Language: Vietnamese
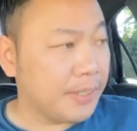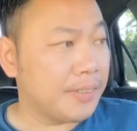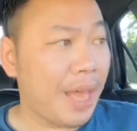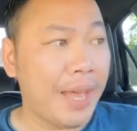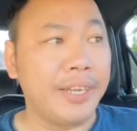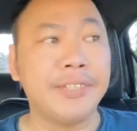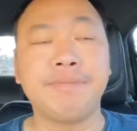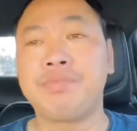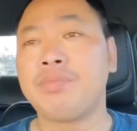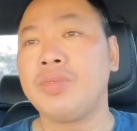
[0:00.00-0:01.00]
đã đó
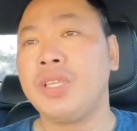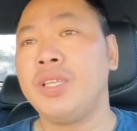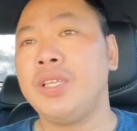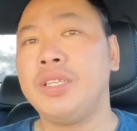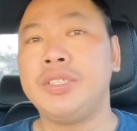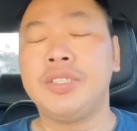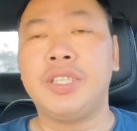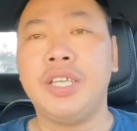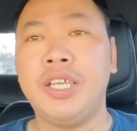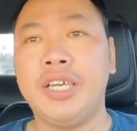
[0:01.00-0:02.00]

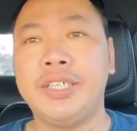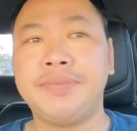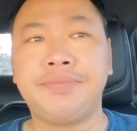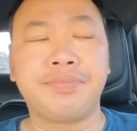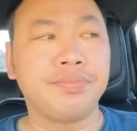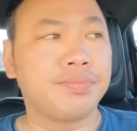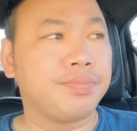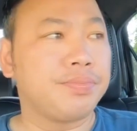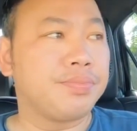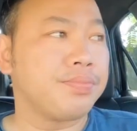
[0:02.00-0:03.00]
thì uh,
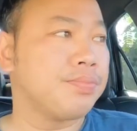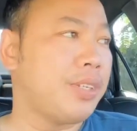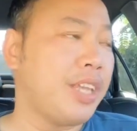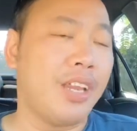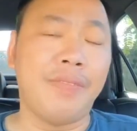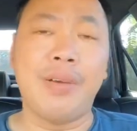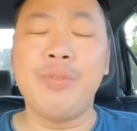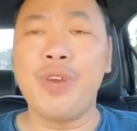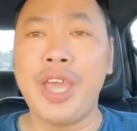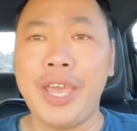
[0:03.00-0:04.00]
bây giờ là vào
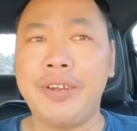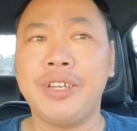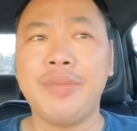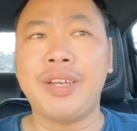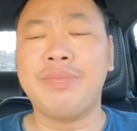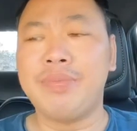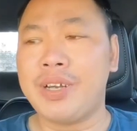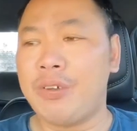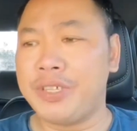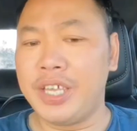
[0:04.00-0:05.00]
mùa hè rồi các bạn bắt
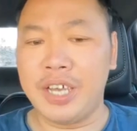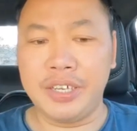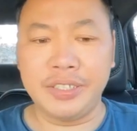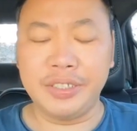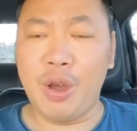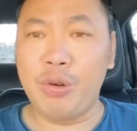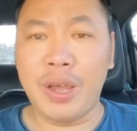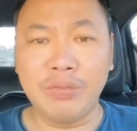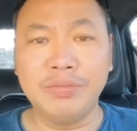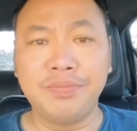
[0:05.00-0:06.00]
đầu chờ nó đổ
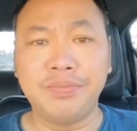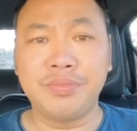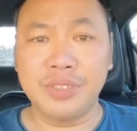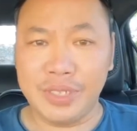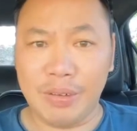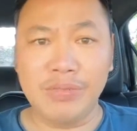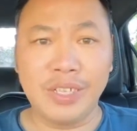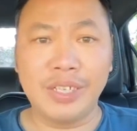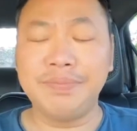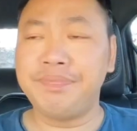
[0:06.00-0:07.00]
nóng nó nóng
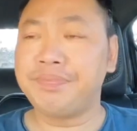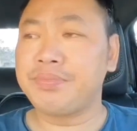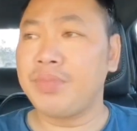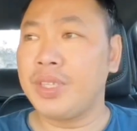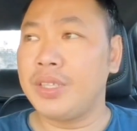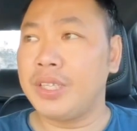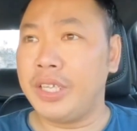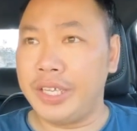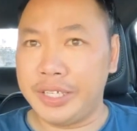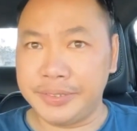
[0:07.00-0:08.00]
lên lắm
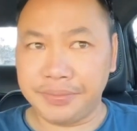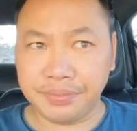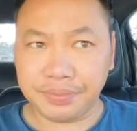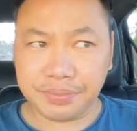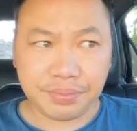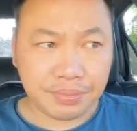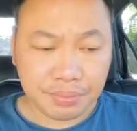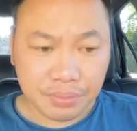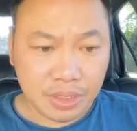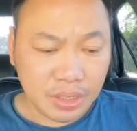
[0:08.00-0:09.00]
thì à,
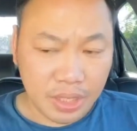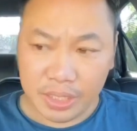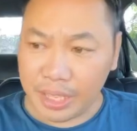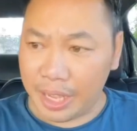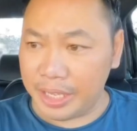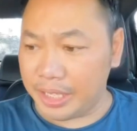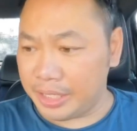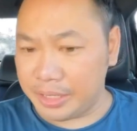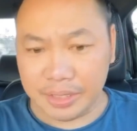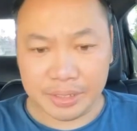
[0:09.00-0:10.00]
hiện tại
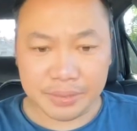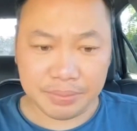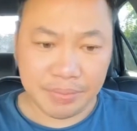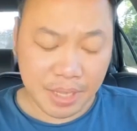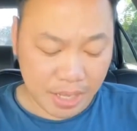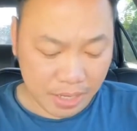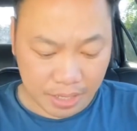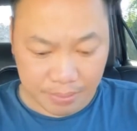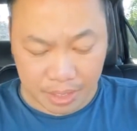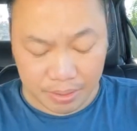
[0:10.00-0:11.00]
à, bây giờ
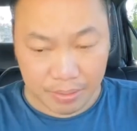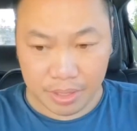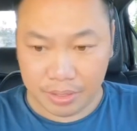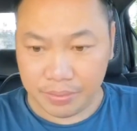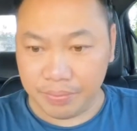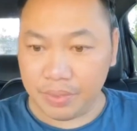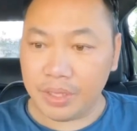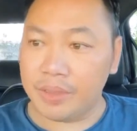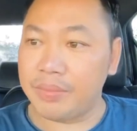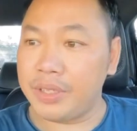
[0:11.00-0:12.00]
là mà, mà
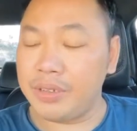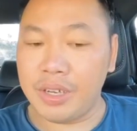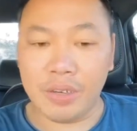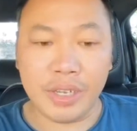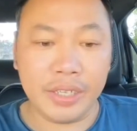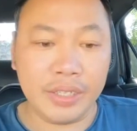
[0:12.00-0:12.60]
bao nhiêu độ đây